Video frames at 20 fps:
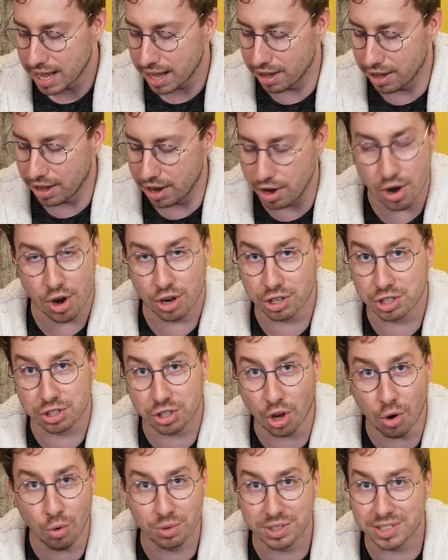Euh, le
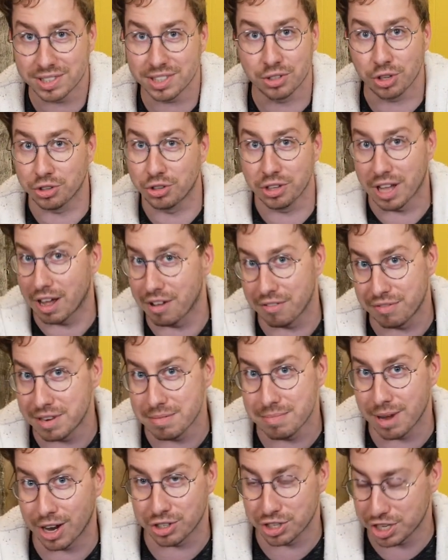son aussi te donne envie
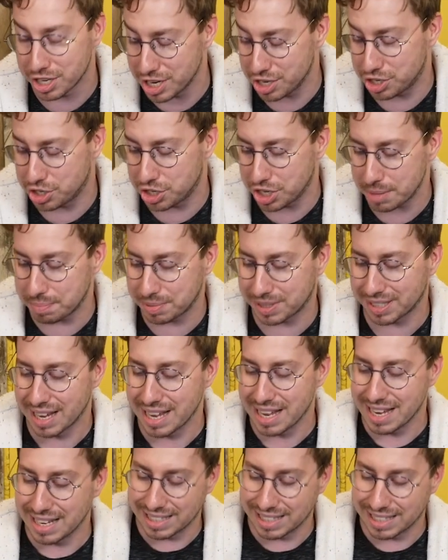de manger des chips.